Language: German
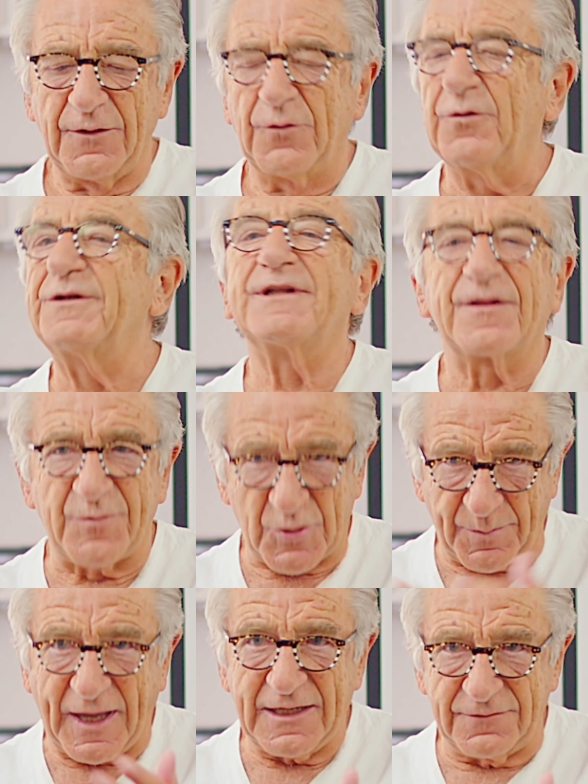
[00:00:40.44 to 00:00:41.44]
und das
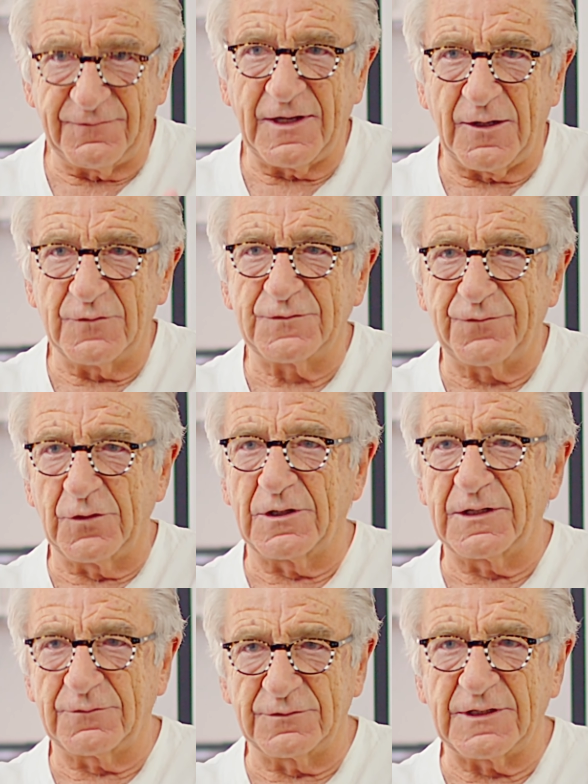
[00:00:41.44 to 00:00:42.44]
besprechen wir
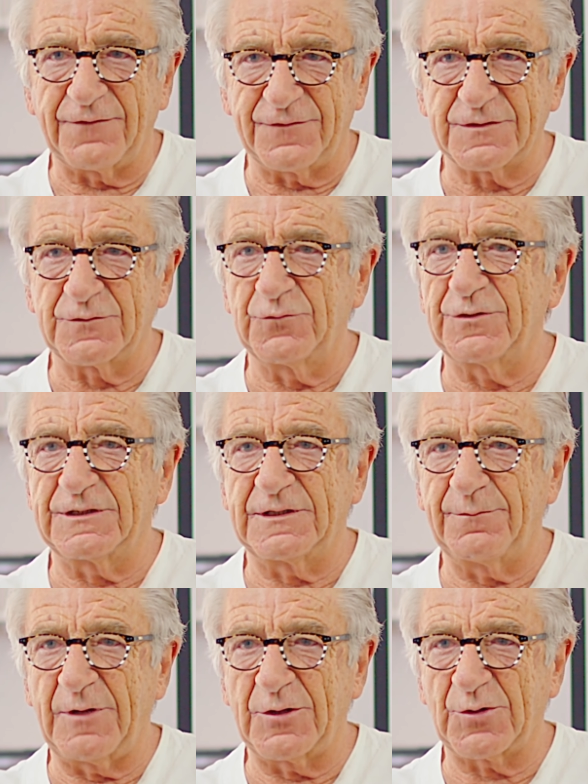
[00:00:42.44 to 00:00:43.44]
ausführlich und da versuche ich
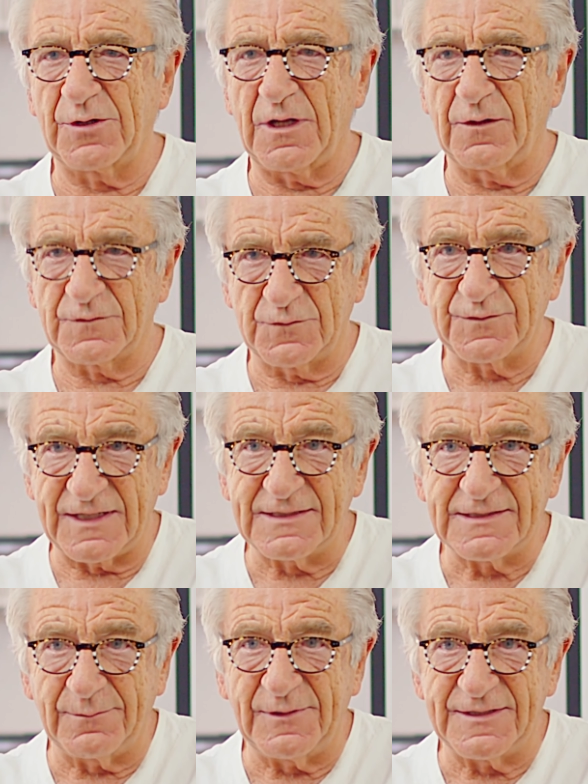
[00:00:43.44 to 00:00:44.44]
die Menschen auch zu
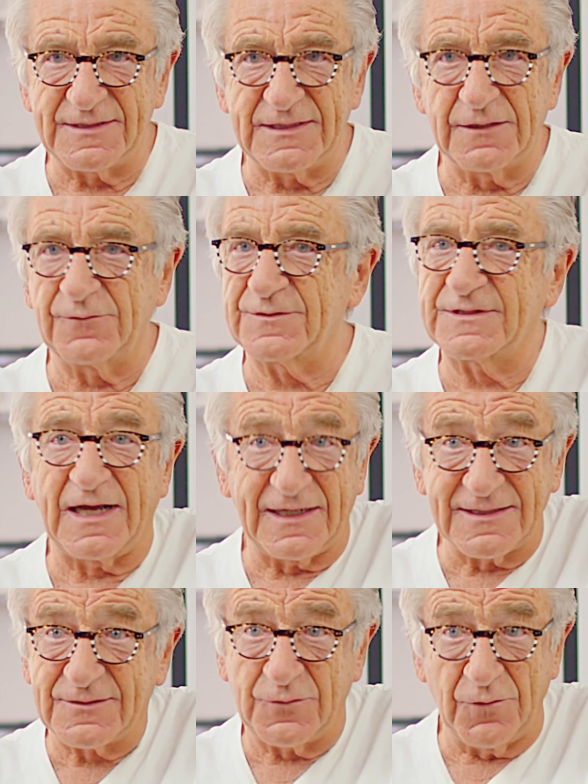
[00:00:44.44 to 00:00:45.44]
sensibilisieren und sagen,
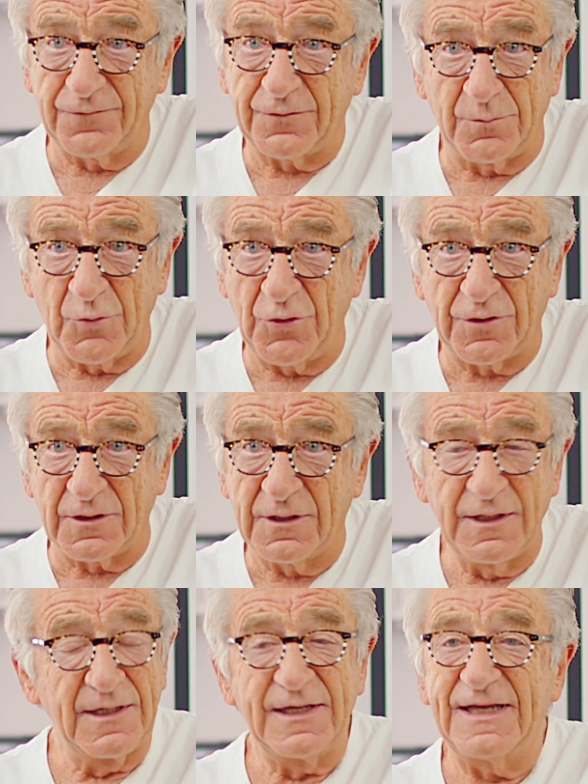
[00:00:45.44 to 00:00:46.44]
das Hörvermögen
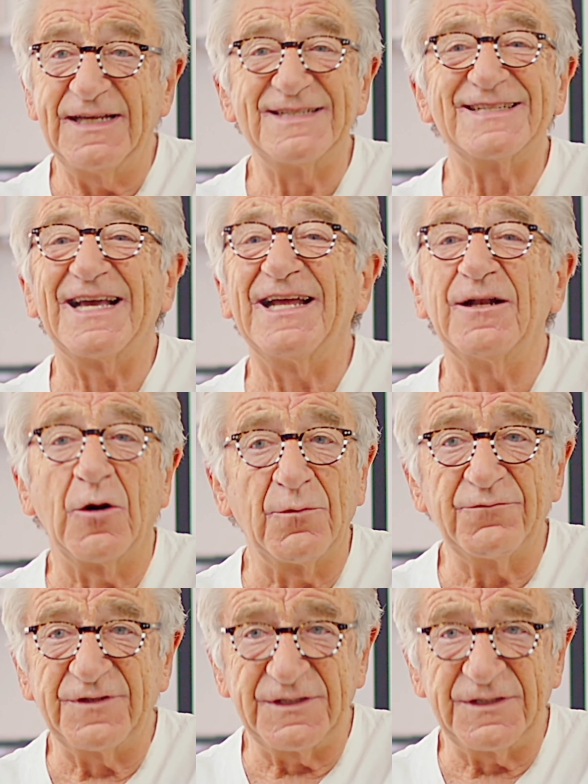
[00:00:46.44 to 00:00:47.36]
ist enorm